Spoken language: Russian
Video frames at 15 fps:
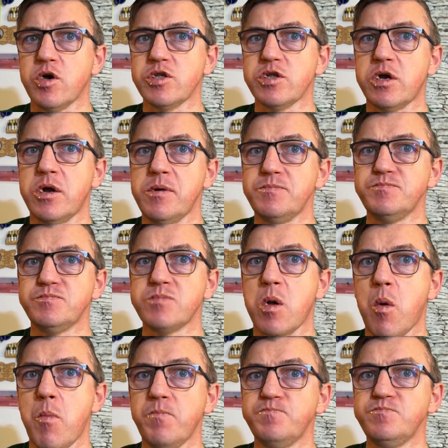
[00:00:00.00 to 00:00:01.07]
Остро?
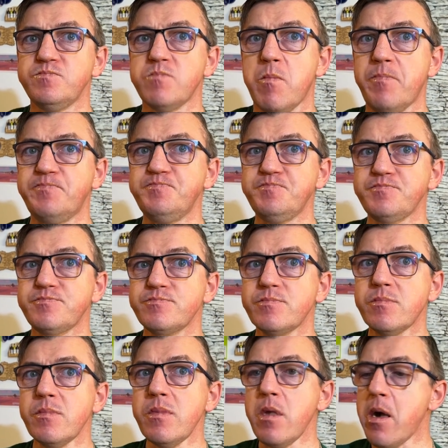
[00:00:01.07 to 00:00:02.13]

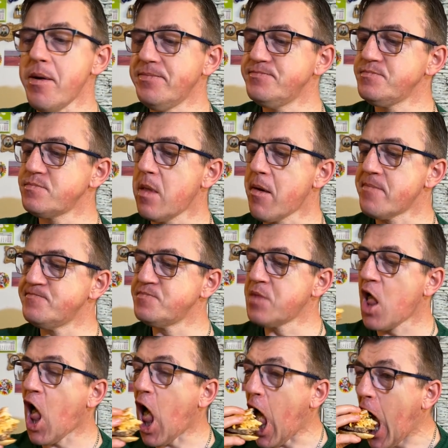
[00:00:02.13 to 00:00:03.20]
Остро. Губы, рот
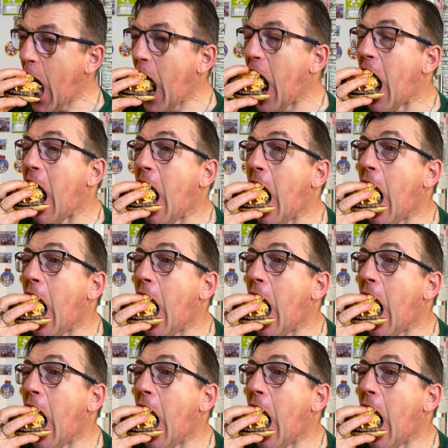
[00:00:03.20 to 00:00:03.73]
жгет.